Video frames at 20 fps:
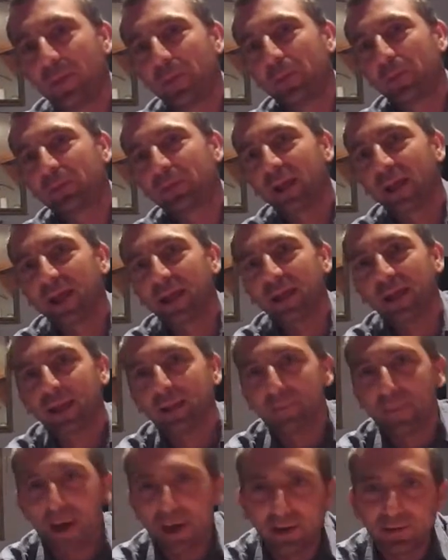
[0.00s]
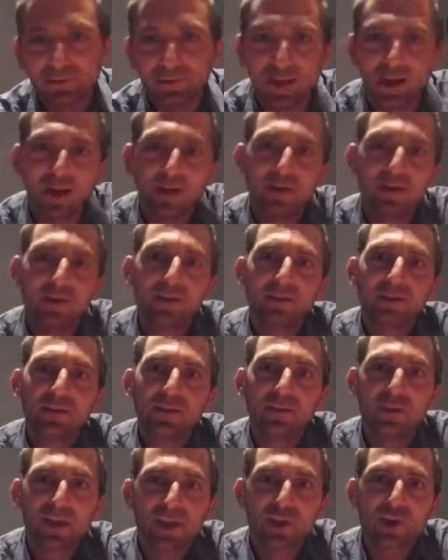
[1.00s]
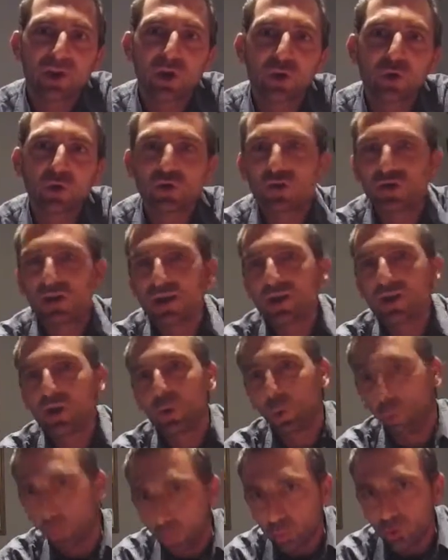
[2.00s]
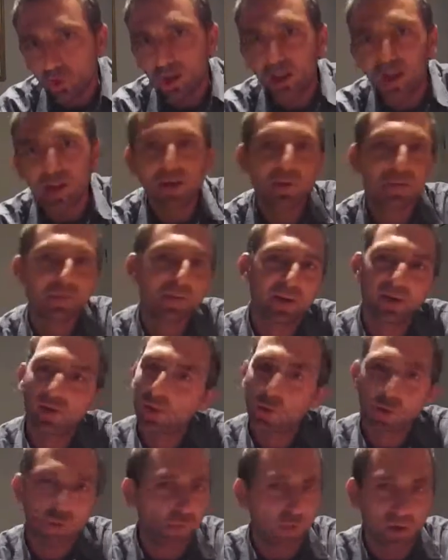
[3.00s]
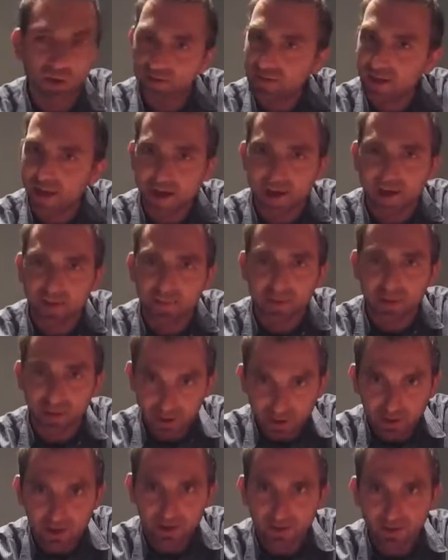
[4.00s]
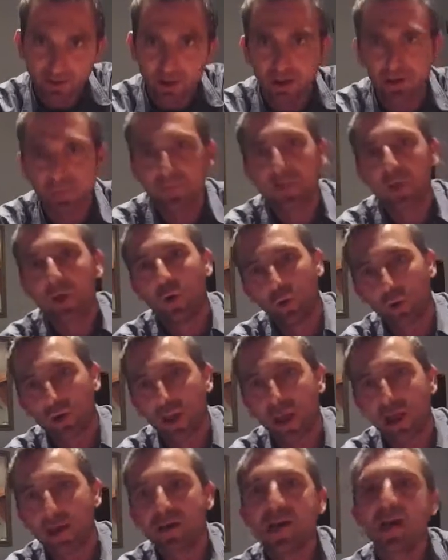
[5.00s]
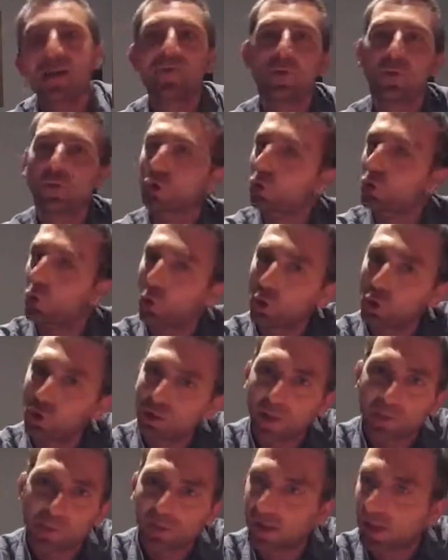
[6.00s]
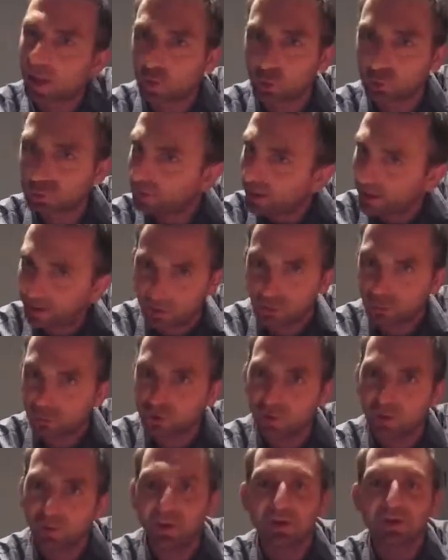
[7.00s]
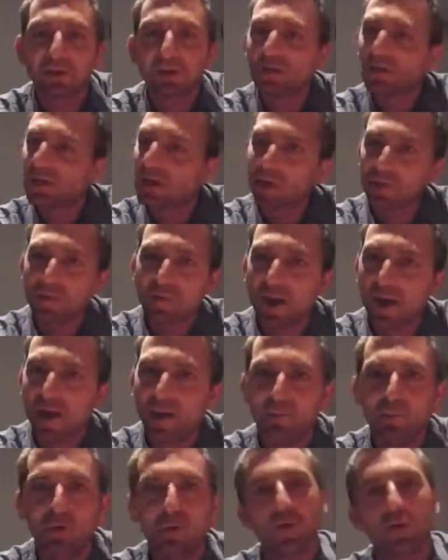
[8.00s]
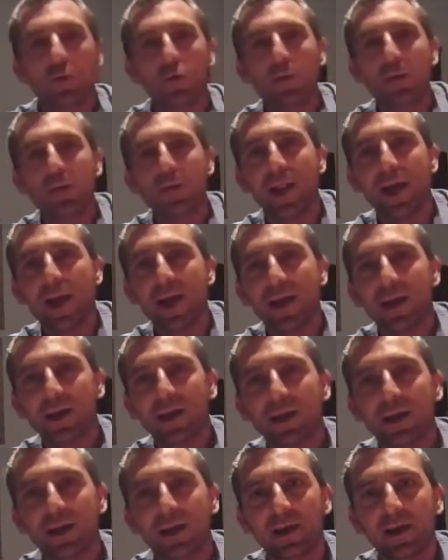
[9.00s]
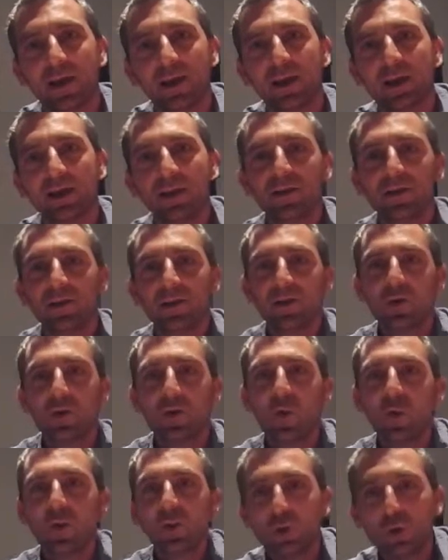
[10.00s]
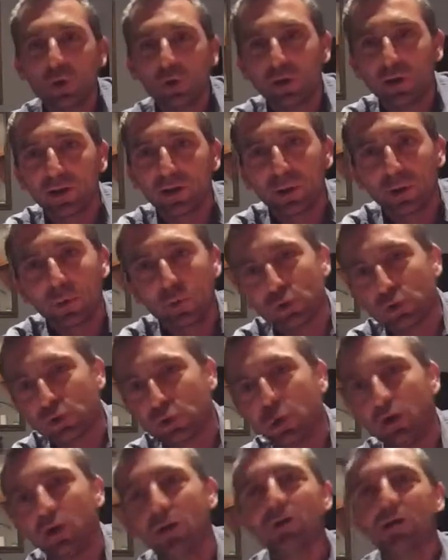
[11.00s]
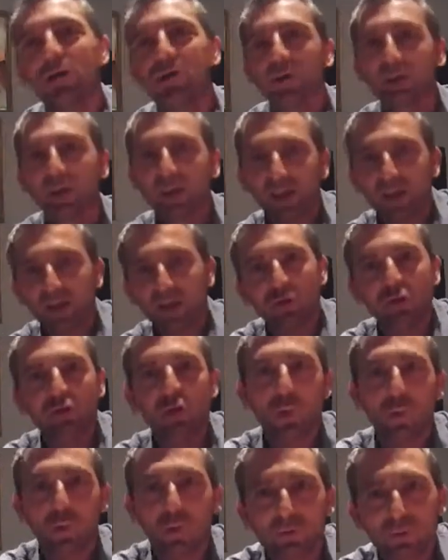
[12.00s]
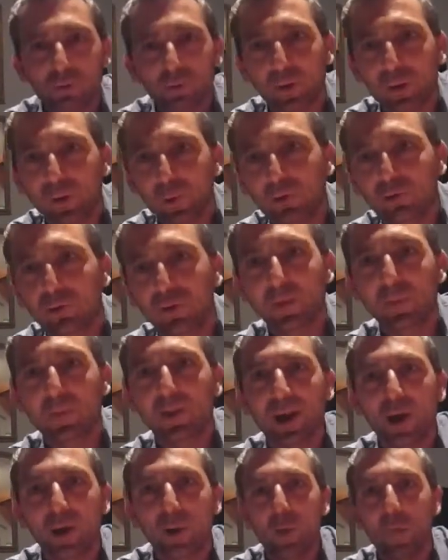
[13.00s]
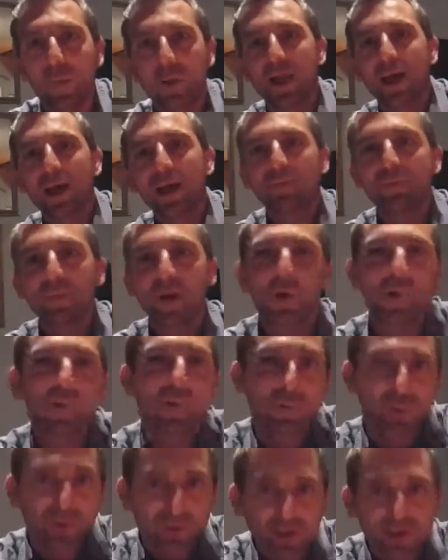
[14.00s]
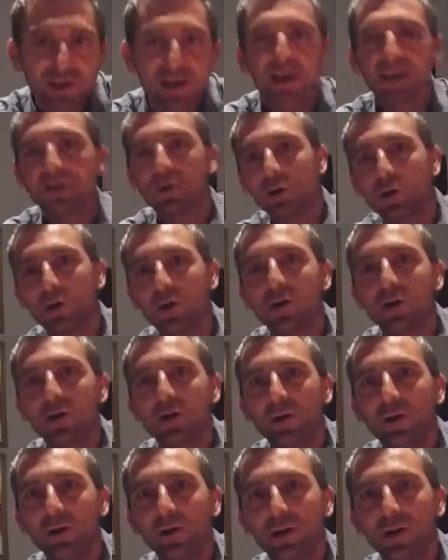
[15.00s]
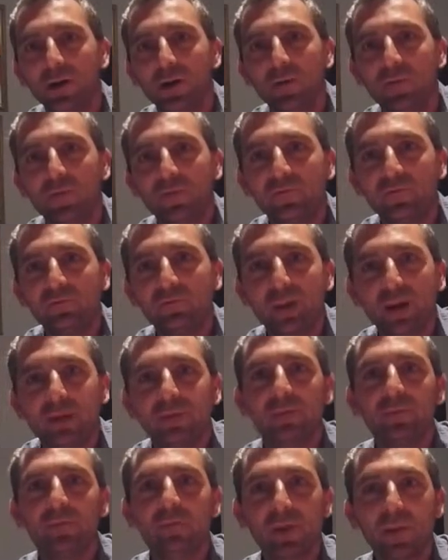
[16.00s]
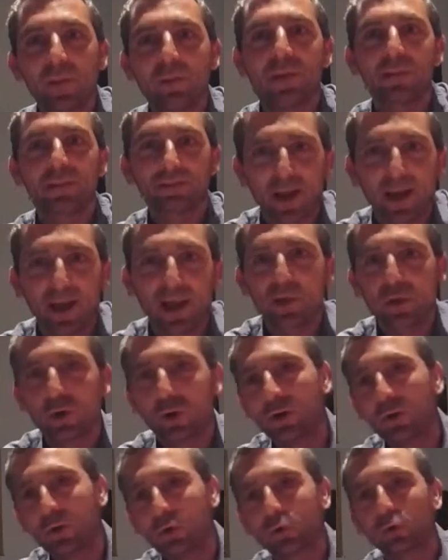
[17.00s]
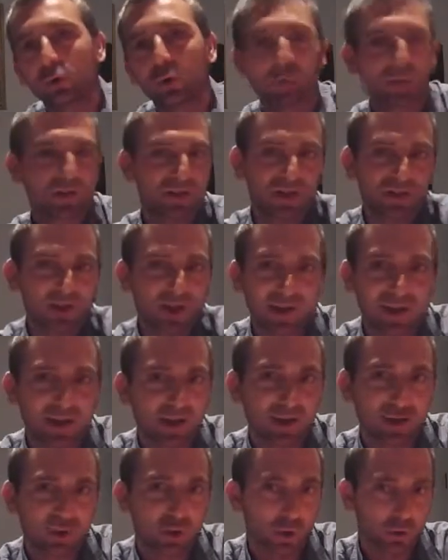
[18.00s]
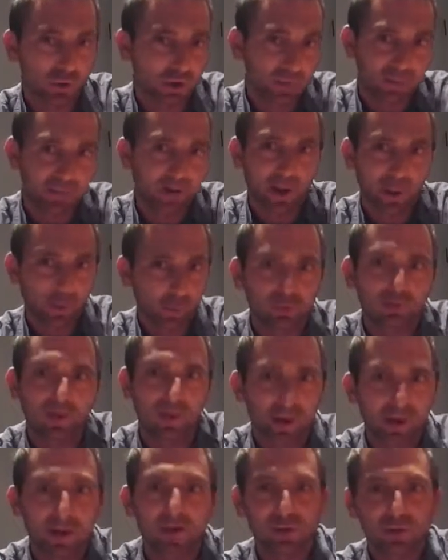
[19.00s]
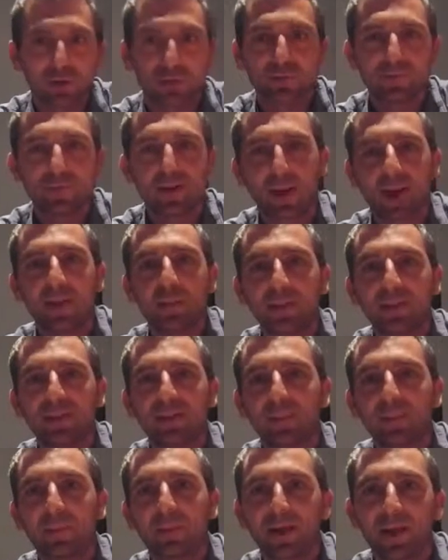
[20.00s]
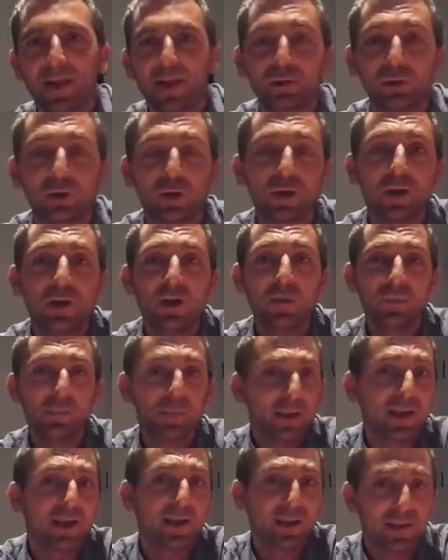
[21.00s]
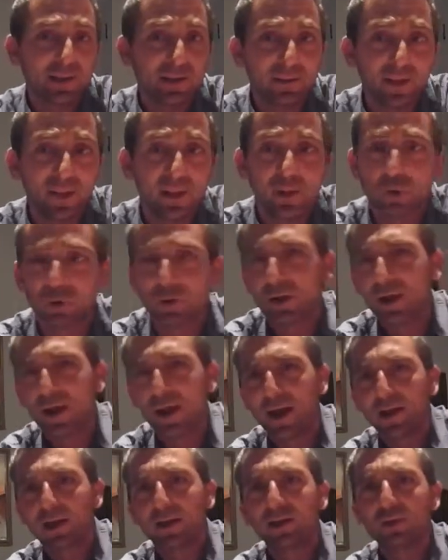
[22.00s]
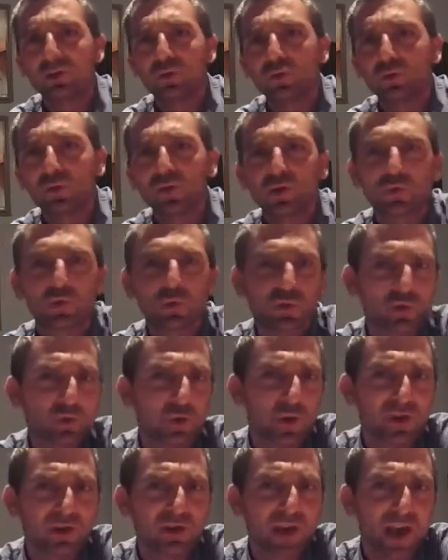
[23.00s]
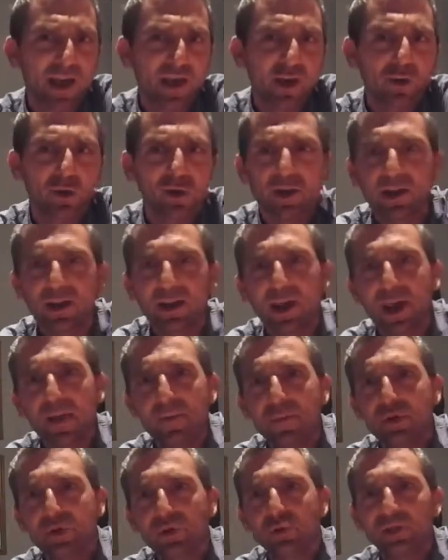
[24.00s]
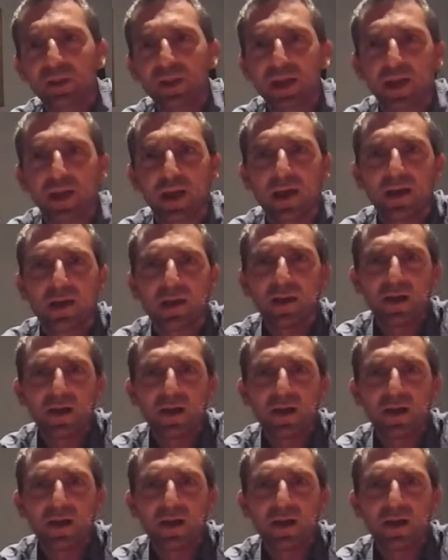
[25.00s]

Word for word: portare alla ribalta di 10 consigli utili per non guardare Brick in Italy, ok? E ve lo dico io da Peracottaro, logicamente, nella mia umile eh, opinione di Luzio, che non so quanto, per quanto rimarrà umile, ma comunque sia io eh, bat- mi battaglio contro questa gente che sono dei peracottari, insomma, realmente parlando. Brick in Italy, con eh, anche il, nel suo gergo, nickname, shooter